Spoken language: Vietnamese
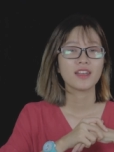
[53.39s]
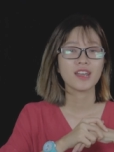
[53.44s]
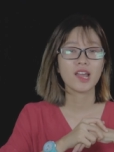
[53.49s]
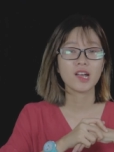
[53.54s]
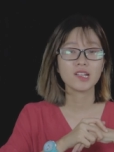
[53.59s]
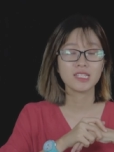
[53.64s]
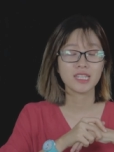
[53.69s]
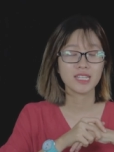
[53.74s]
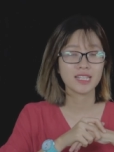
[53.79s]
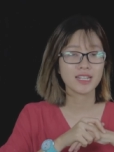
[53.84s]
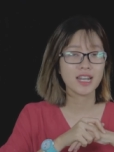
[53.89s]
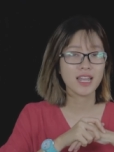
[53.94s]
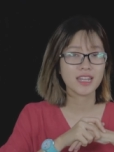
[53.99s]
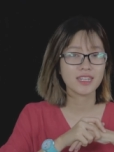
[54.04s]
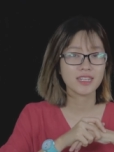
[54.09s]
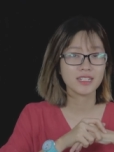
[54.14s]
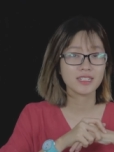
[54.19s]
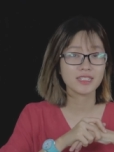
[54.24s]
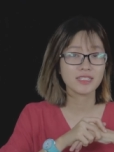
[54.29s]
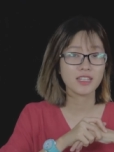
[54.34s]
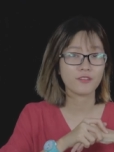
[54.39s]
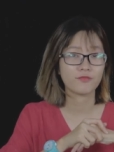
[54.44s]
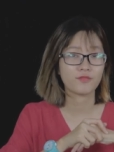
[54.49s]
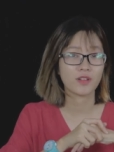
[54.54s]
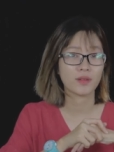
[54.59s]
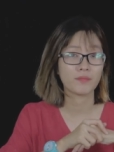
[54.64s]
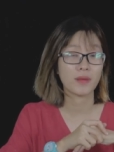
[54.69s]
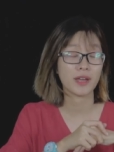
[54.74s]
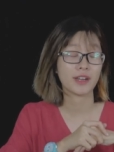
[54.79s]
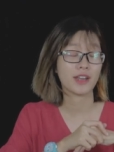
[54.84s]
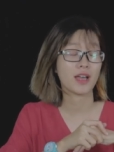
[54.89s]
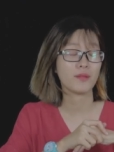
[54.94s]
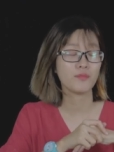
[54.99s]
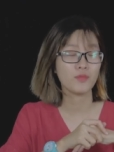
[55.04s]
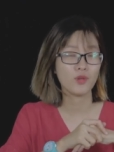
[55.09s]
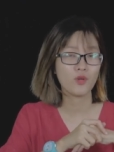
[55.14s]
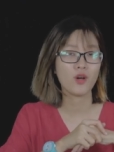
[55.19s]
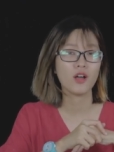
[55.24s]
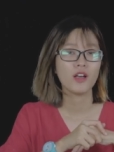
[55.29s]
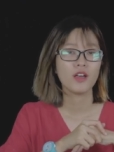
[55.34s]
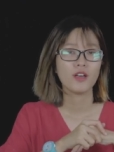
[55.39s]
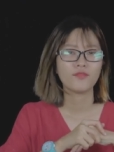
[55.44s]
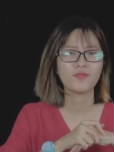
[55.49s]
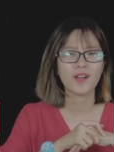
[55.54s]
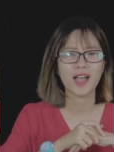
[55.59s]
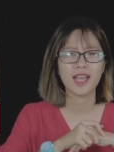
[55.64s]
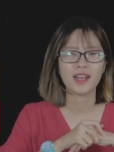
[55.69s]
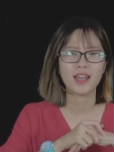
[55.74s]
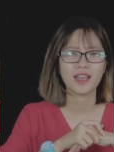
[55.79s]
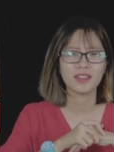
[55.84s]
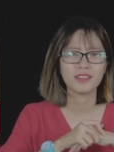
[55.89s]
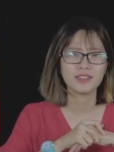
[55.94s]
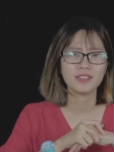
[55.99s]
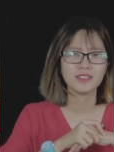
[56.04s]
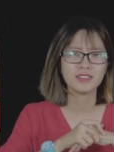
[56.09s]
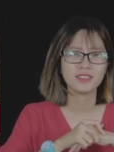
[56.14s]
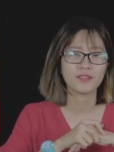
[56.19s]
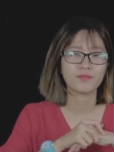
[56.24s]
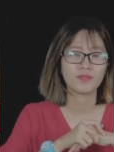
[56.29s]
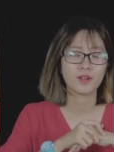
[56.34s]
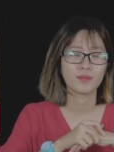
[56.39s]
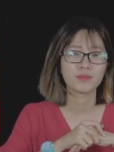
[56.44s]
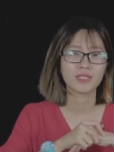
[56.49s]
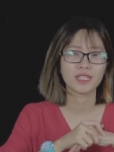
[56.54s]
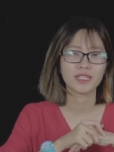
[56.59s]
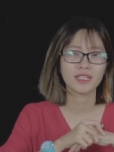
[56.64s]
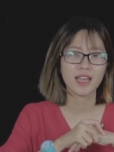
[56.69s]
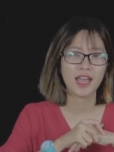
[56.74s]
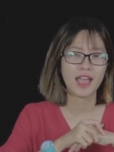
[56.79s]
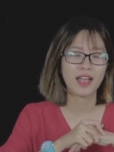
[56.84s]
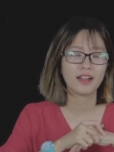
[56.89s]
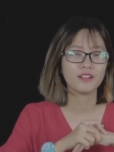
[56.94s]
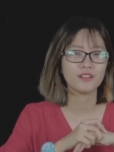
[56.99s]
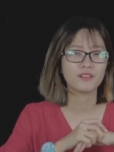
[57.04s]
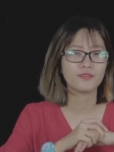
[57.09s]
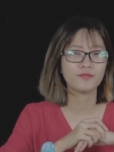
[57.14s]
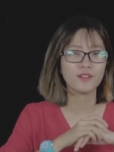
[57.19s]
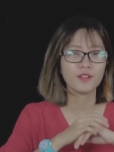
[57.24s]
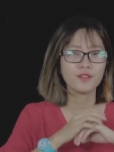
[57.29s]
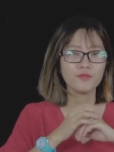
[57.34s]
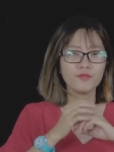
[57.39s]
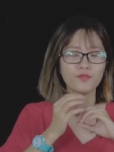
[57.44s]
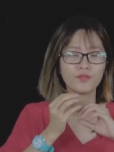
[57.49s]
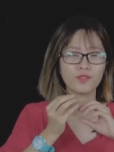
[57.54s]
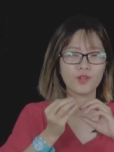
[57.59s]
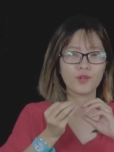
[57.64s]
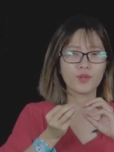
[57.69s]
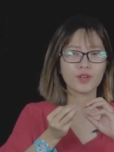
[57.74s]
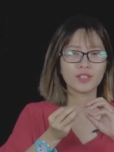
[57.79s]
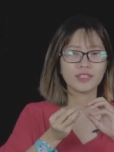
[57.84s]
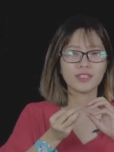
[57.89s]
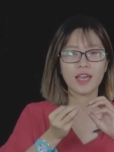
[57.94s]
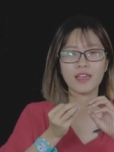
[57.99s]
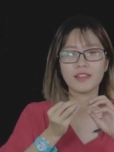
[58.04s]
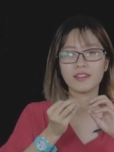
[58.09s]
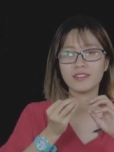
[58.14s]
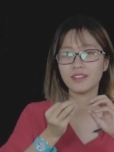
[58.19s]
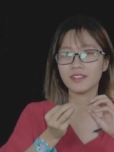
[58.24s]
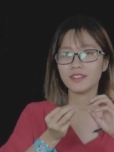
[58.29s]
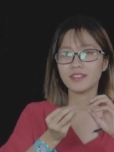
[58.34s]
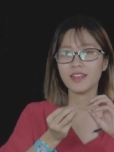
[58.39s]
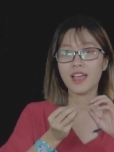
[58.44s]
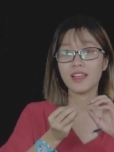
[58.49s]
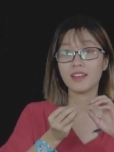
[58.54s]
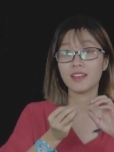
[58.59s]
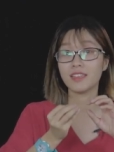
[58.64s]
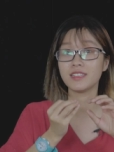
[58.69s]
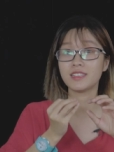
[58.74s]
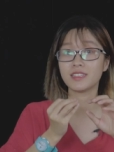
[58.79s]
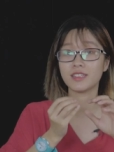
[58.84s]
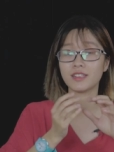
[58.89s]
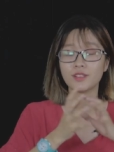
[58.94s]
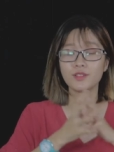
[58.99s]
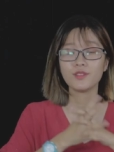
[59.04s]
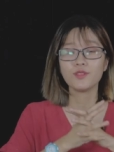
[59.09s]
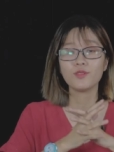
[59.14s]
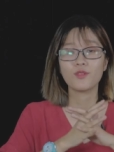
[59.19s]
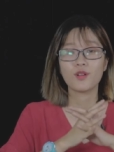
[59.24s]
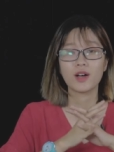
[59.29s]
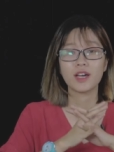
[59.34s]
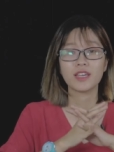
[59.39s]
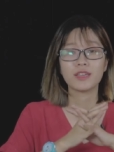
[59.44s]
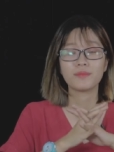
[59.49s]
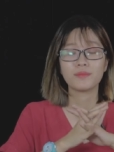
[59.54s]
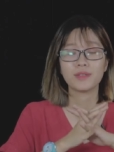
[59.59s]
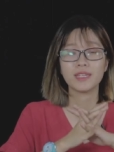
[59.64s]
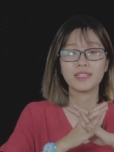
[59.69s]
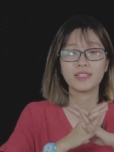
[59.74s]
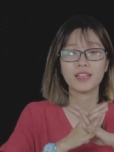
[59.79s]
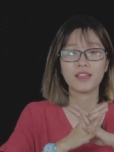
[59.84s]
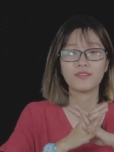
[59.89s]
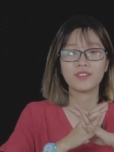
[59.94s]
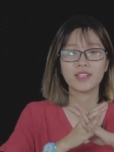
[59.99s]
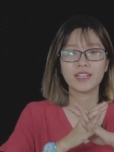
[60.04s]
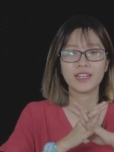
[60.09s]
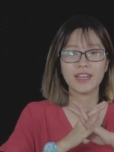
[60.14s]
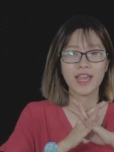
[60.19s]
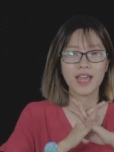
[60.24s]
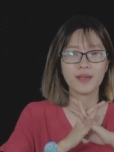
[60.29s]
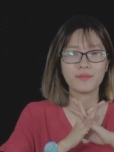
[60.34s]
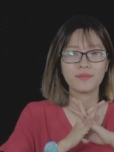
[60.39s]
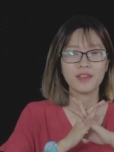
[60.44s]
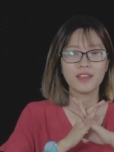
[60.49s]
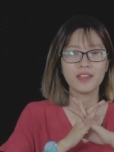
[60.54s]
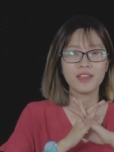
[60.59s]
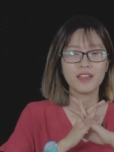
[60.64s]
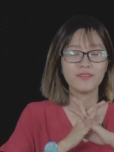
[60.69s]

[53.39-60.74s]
Đó chính là những sản phẩm bạn đã mua phải là những sản phẩm chính hãng được phân phối tại những đại lý chính thức của AMD tại Việt Nam.